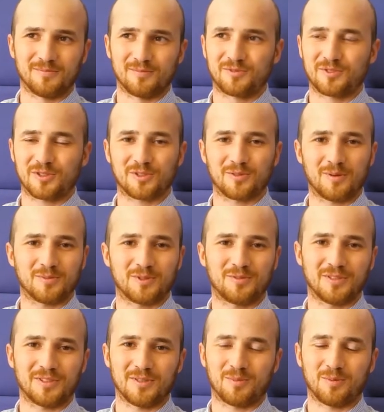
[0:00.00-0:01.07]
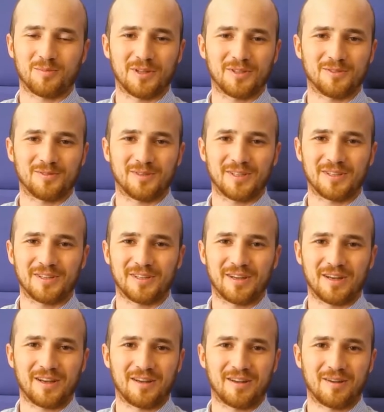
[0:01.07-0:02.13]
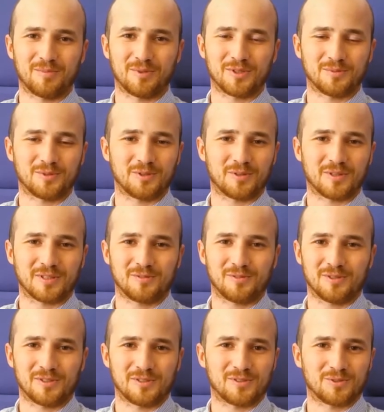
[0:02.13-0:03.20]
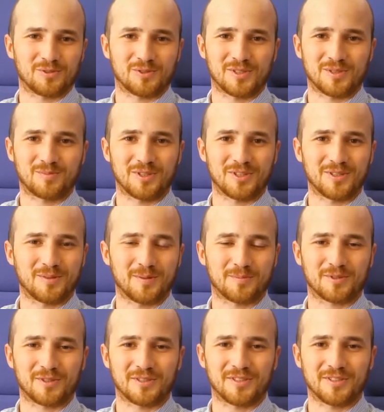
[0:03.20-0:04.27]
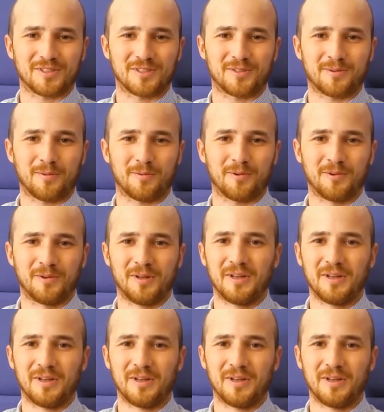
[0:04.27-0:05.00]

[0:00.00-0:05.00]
wszystko mamy świetnie poplanowane, a, a potem się okazuje, że coś ze sprzętem na przykład nie zadziałało.